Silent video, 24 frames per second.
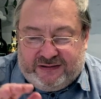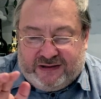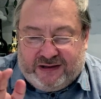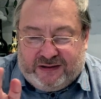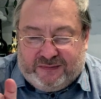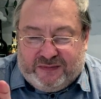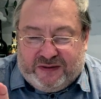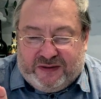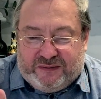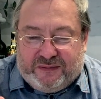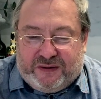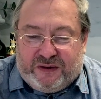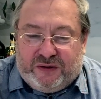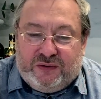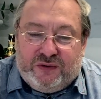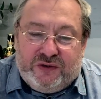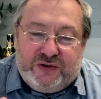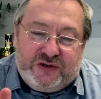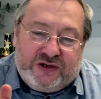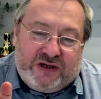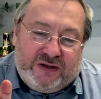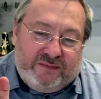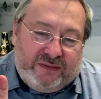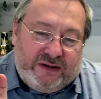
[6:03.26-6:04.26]
как бы,
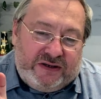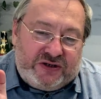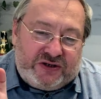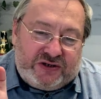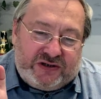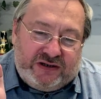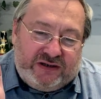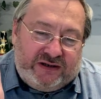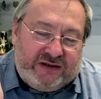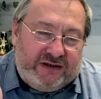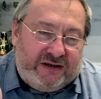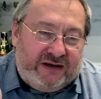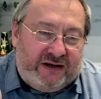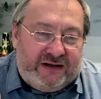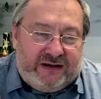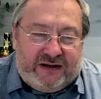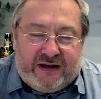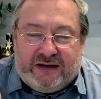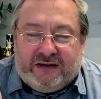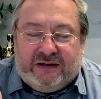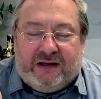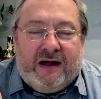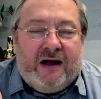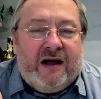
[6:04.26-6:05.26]
оболочке, большие а,
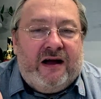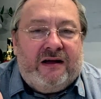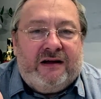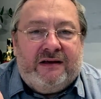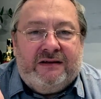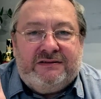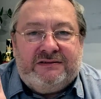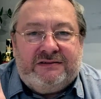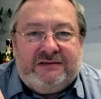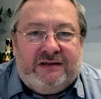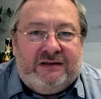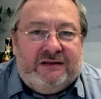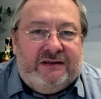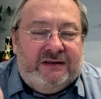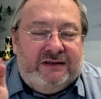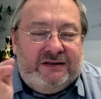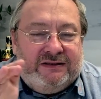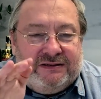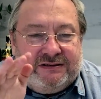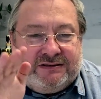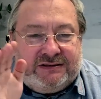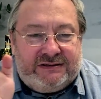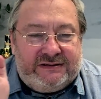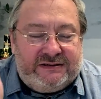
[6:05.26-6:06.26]
ангары, склады
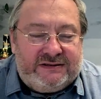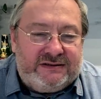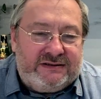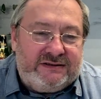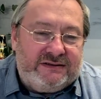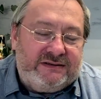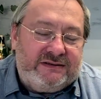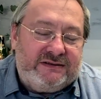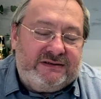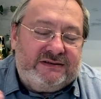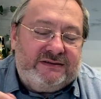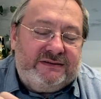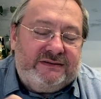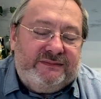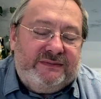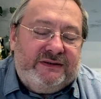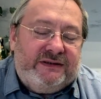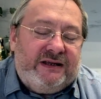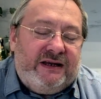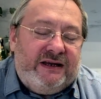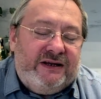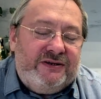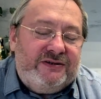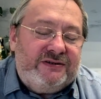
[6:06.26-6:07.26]
с, с
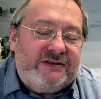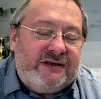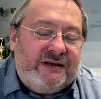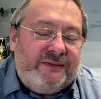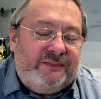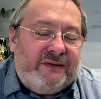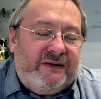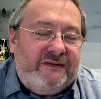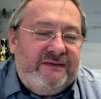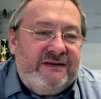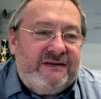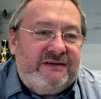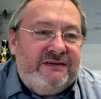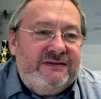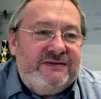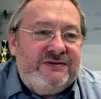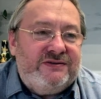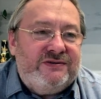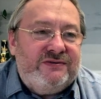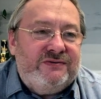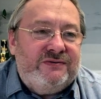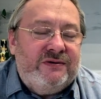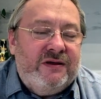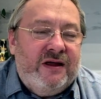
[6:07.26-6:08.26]
металлической
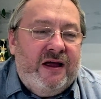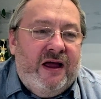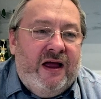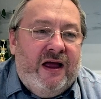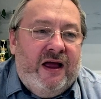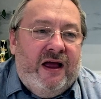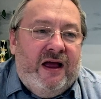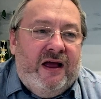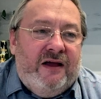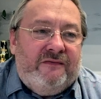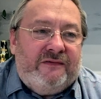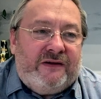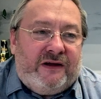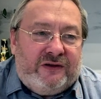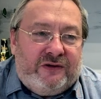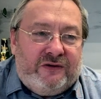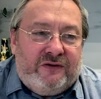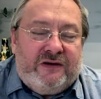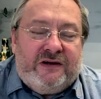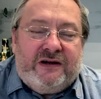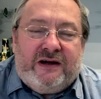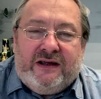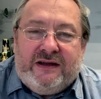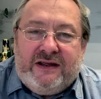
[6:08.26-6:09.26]
поверхностью, в
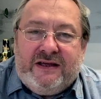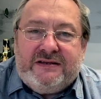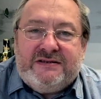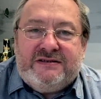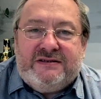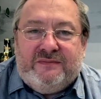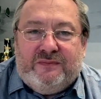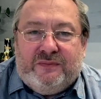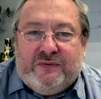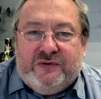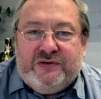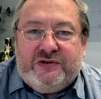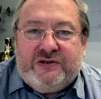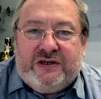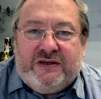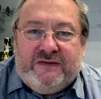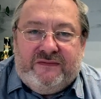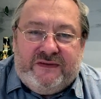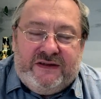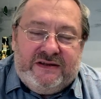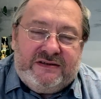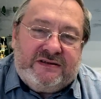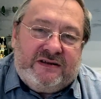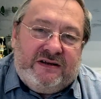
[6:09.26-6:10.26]
которых хранятся бочки в
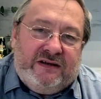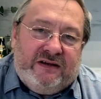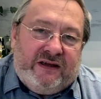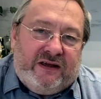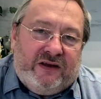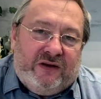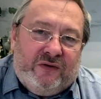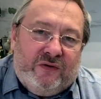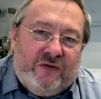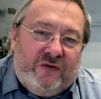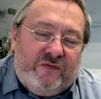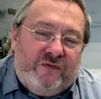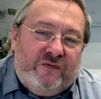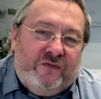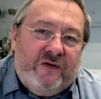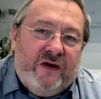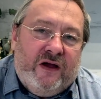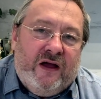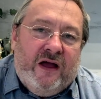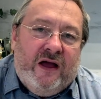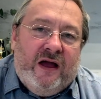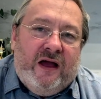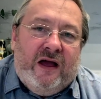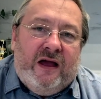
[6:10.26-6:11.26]
несколько рядов –
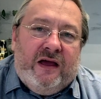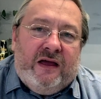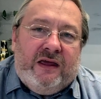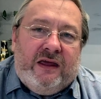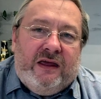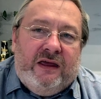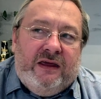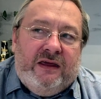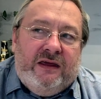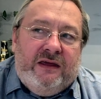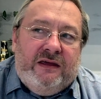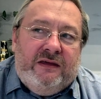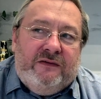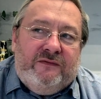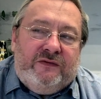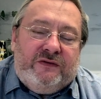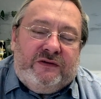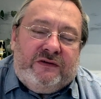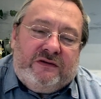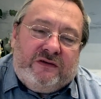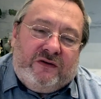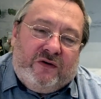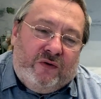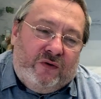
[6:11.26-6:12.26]
и
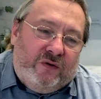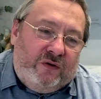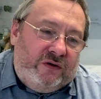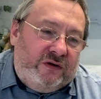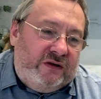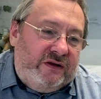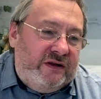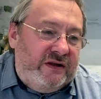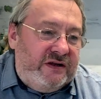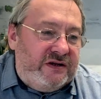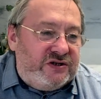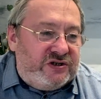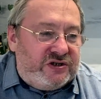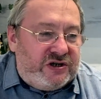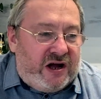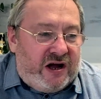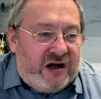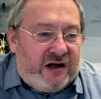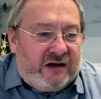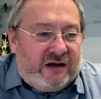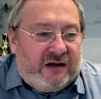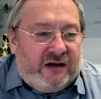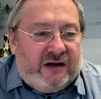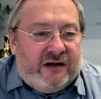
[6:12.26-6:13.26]
вот холодно,
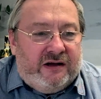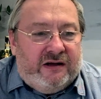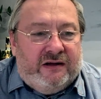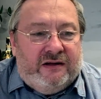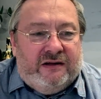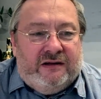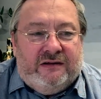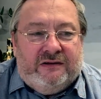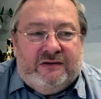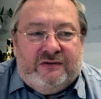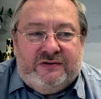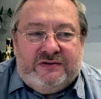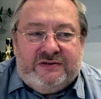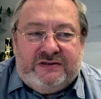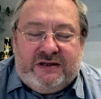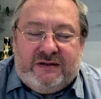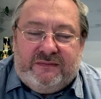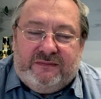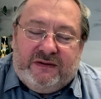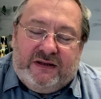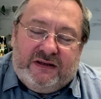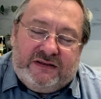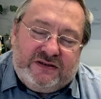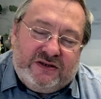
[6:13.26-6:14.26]
жарко, то есть
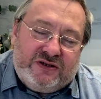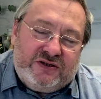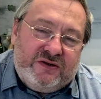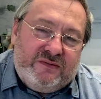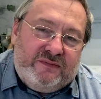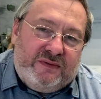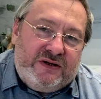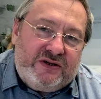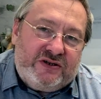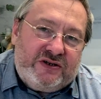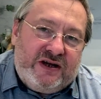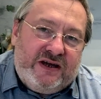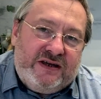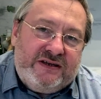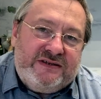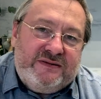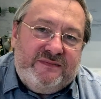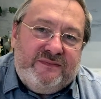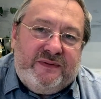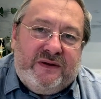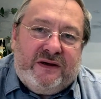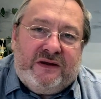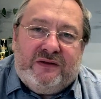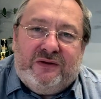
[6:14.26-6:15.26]
там достаточно большая
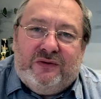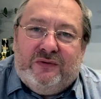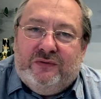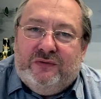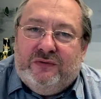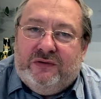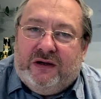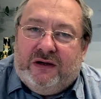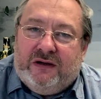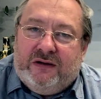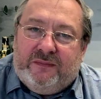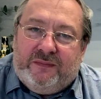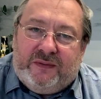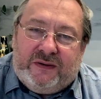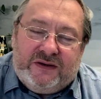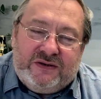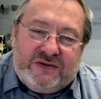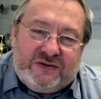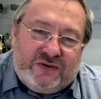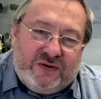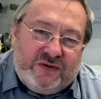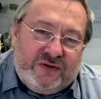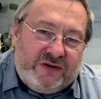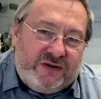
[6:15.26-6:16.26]
температура,
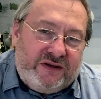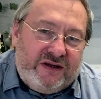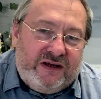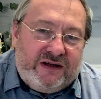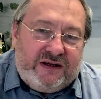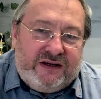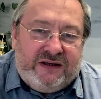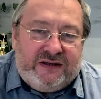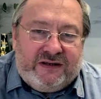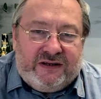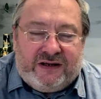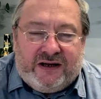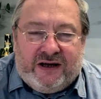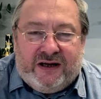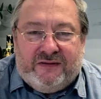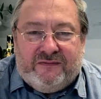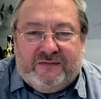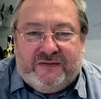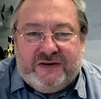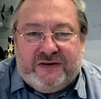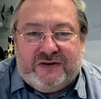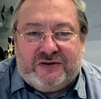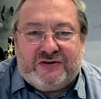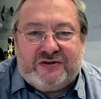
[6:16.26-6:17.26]
происходит некая такая
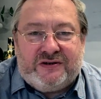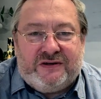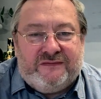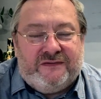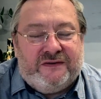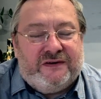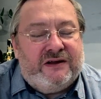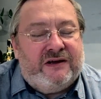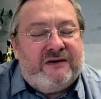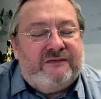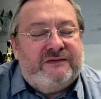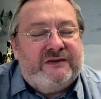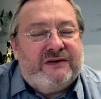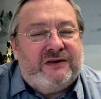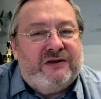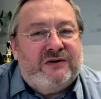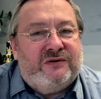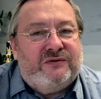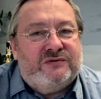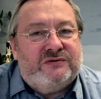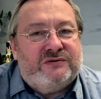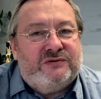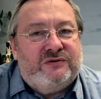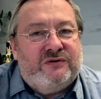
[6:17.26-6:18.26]
выдержка вина в
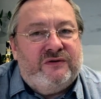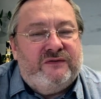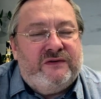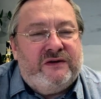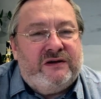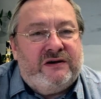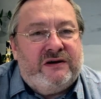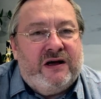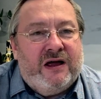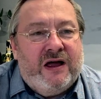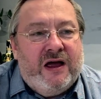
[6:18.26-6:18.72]
таких условиях.